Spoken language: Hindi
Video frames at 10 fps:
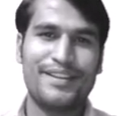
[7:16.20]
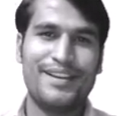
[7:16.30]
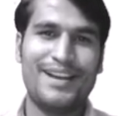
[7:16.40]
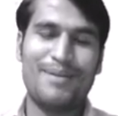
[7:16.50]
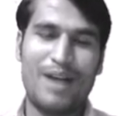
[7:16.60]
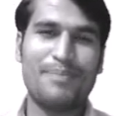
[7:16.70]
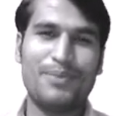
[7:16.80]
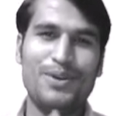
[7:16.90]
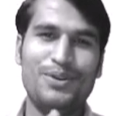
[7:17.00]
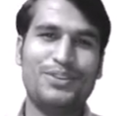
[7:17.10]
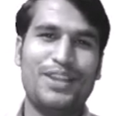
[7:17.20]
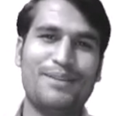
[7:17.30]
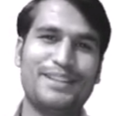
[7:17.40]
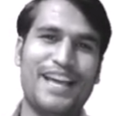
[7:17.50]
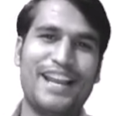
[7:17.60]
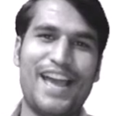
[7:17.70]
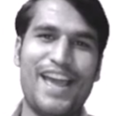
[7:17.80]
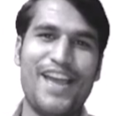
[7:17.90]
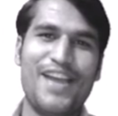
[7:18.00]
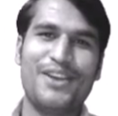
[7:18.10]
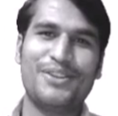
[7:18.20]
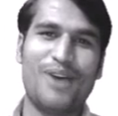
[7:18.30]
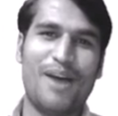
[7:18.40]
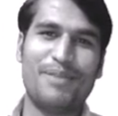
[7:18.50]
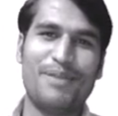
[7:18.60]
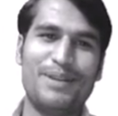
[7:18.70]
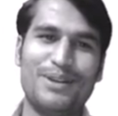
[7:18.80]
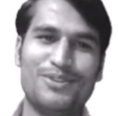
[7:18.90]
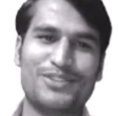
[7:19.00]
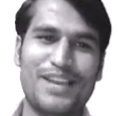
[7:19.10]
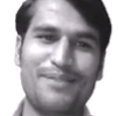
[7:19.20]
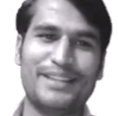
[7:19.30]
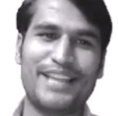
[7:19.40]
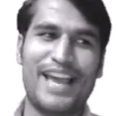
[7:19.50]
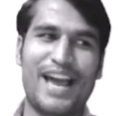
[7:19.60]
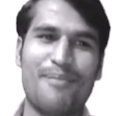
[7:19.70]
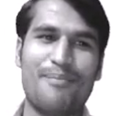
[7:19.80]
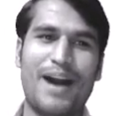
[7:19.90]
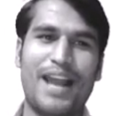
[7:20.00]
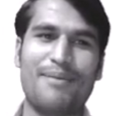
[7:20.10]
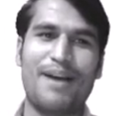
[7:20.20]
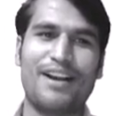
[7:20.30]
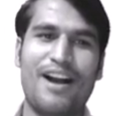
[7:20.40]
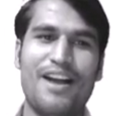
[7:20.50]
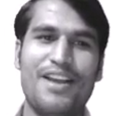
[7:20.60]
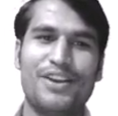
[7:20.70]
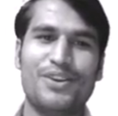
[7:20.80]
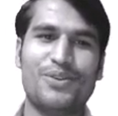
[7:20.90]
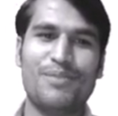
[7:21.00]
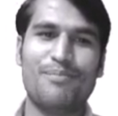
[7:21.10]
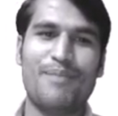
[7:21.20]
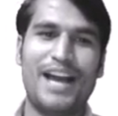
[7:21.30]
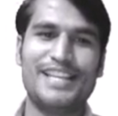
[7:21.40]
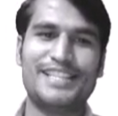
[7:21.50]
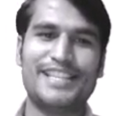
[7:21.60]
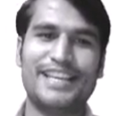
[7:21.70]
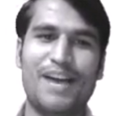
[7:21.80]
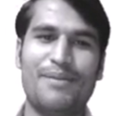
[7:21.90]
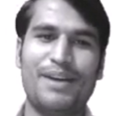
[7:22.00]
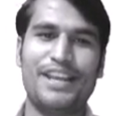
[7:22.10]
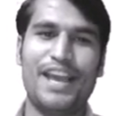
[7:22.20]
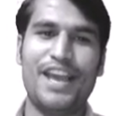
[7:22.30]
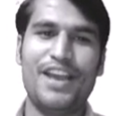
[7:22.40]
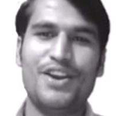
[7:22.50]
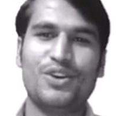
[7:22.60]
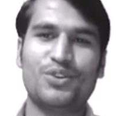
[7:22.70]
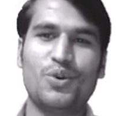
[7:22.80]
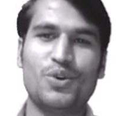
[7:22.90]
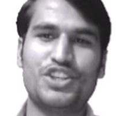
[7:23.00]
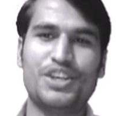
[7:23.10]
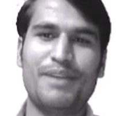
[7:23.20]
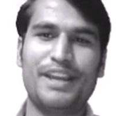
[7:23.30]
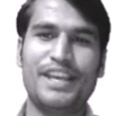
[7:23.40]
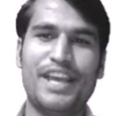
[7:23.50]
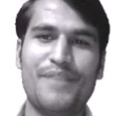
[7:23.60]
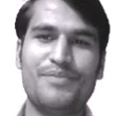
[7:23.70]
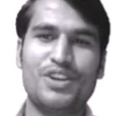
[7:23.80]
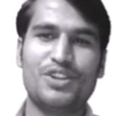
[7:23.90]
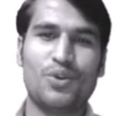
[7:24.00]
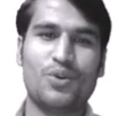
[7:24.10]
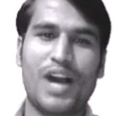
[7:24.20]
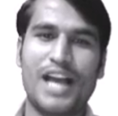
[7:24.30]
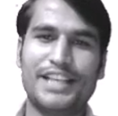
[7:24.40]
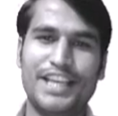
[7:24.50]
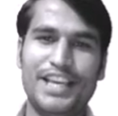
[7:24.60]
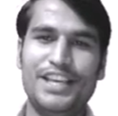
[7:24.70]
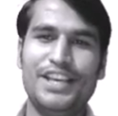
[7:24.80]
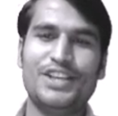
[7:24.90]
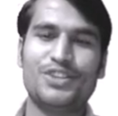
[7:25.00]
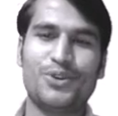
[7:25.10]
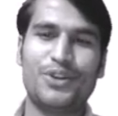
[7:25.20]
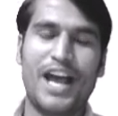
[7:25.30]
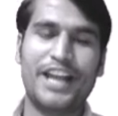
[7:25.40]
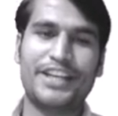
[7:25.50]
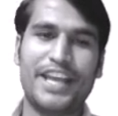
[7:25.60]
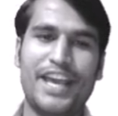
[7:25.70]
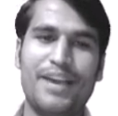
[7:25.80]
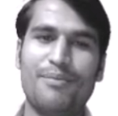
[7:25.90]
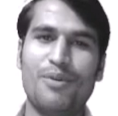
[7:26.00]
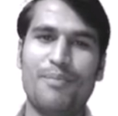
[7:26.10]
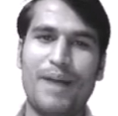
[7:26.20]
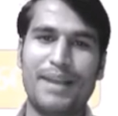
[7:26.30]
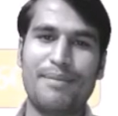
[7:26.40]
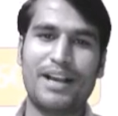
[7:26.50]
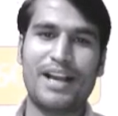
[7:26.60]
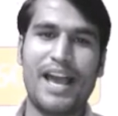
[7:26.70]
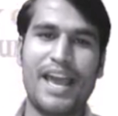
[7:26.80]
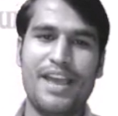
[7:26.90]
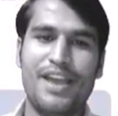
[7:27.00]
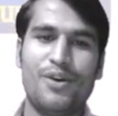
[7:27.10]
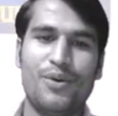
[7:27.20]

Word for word: अब आपको ही उत्तर बताना है तो आपने बिल्कुल सही बताया है मालवा का क्योंकि माल से क्या भरी है कोठी भरी है तो काठी जो नाट है वो मालवा का है और